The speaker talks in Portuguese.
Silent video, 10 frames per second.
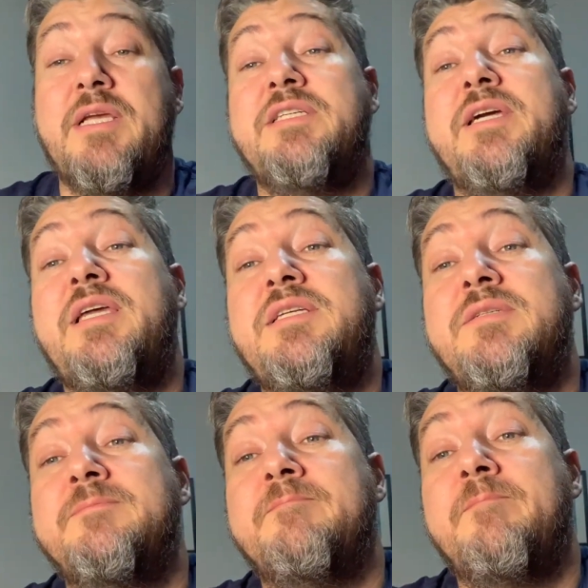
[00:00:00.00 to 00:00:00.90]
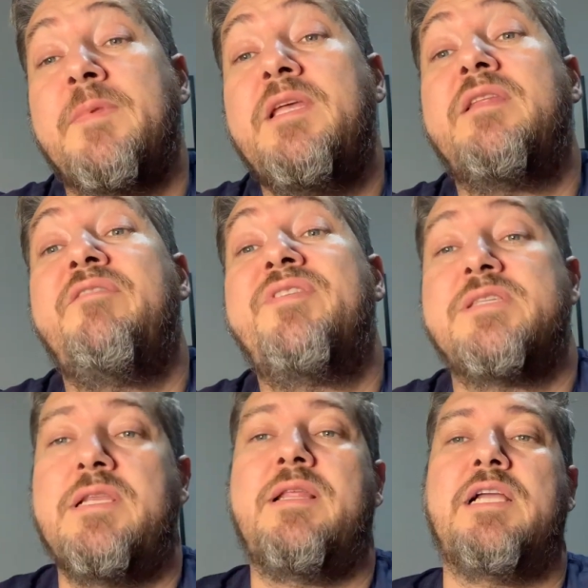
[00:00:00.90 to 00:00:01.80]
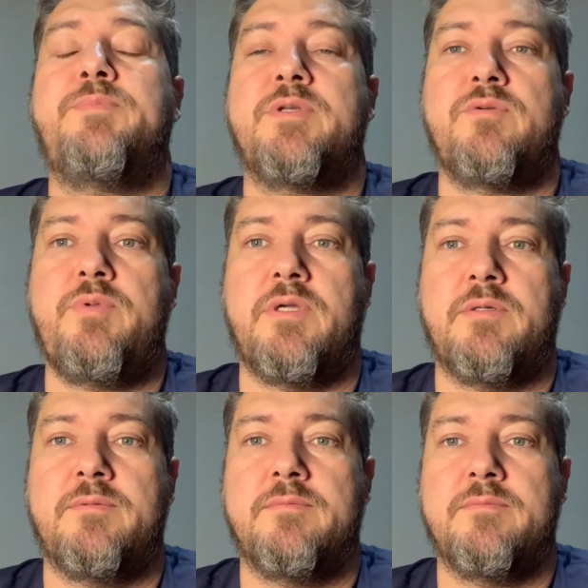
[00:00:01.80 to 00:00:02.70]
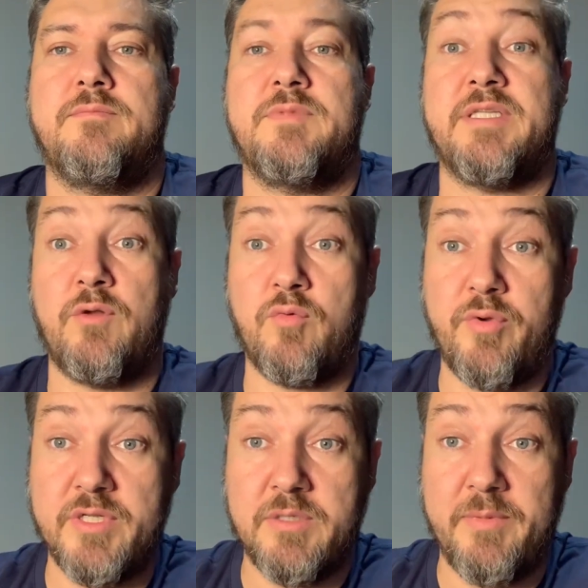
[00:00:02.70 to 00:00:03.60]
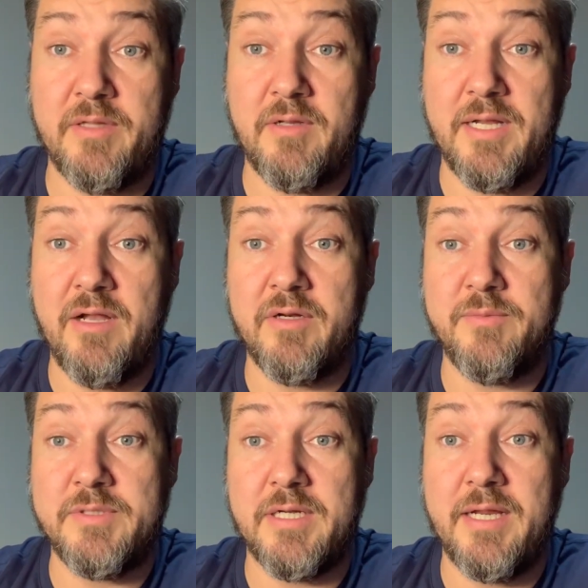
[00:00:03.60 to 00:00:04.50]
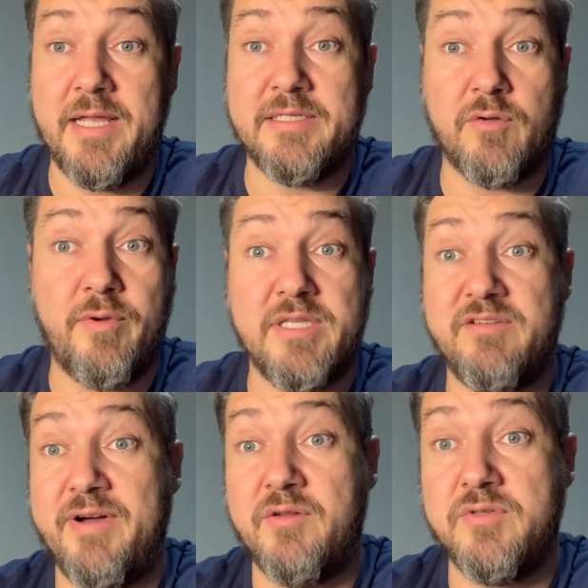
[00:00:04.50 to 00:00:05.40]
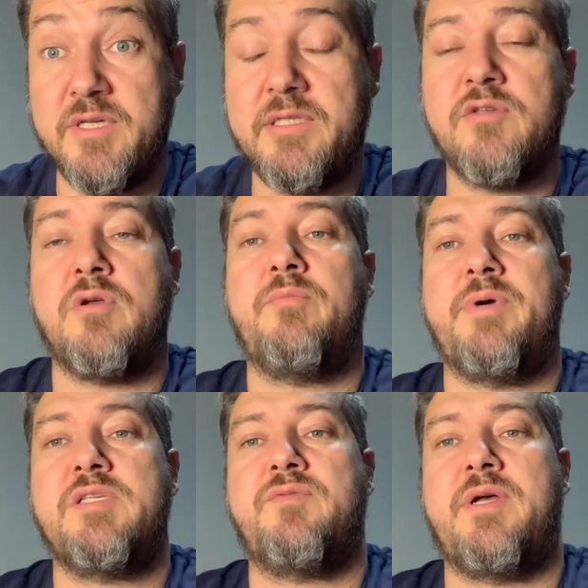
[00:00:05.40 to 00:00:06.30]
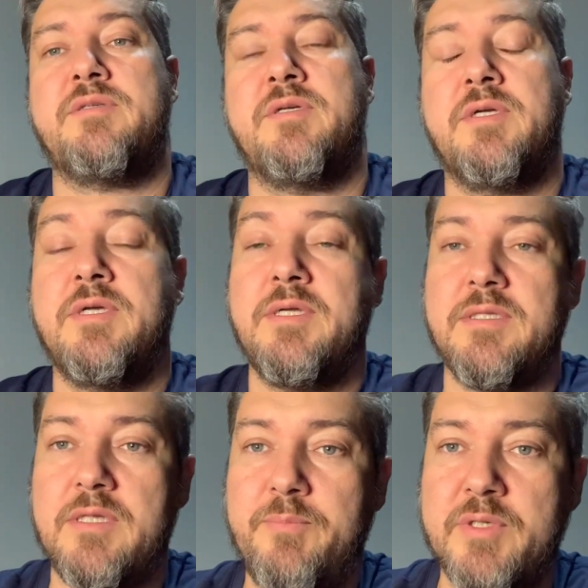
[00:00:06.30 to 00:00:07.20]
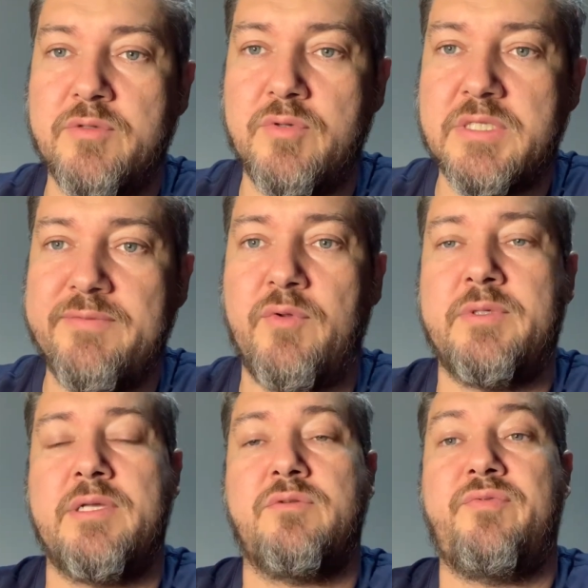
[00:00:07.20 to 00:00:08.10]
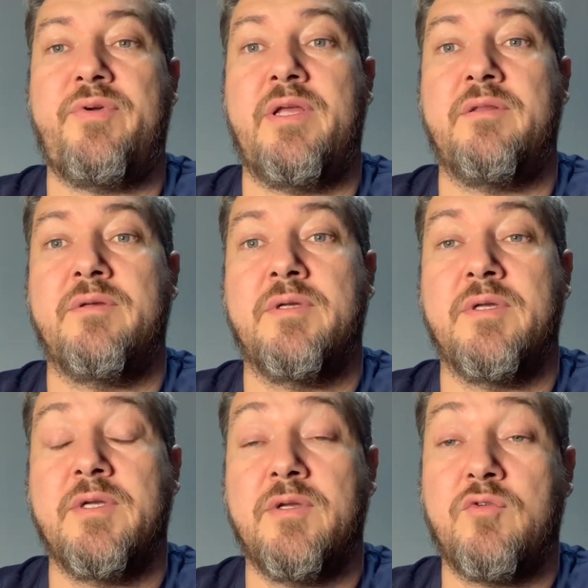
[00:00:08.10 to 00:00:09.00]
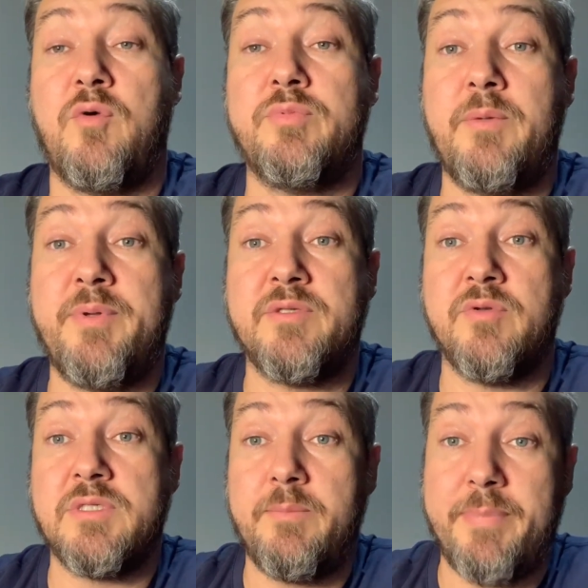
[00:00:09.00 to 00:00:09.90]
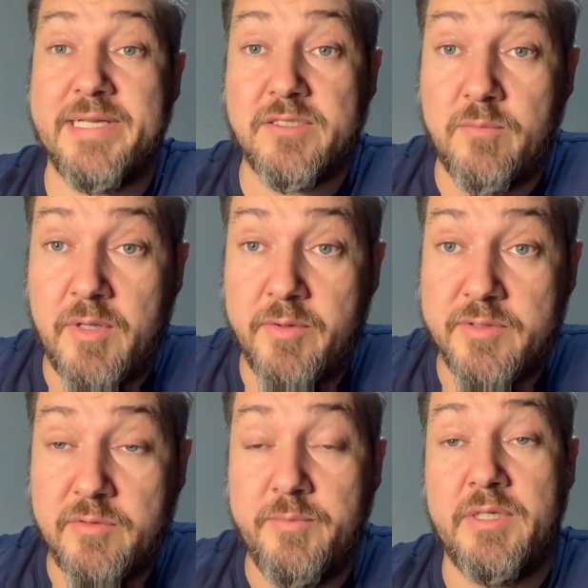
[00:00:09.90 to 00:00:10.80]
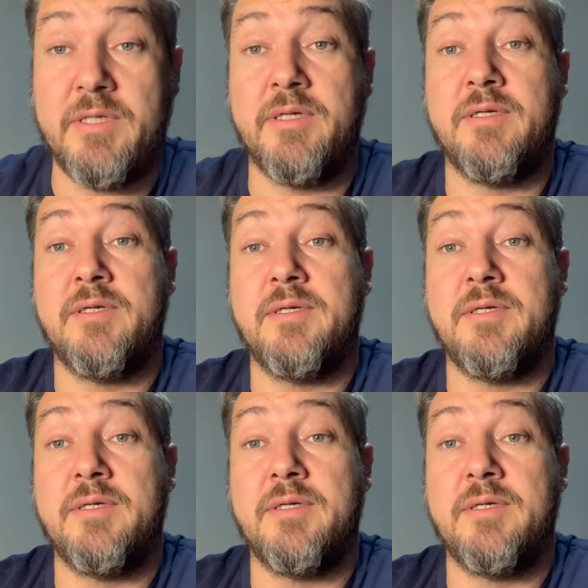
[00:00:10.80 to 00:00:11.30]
Tem gente que tem facilidade para subir, já tem um conhecimento legal na bicicleta, já conhece vários itens, sobe mais fácil. Tem pessoas que vão estar tá sofrendo, como tem pessoas que passam mal na subida,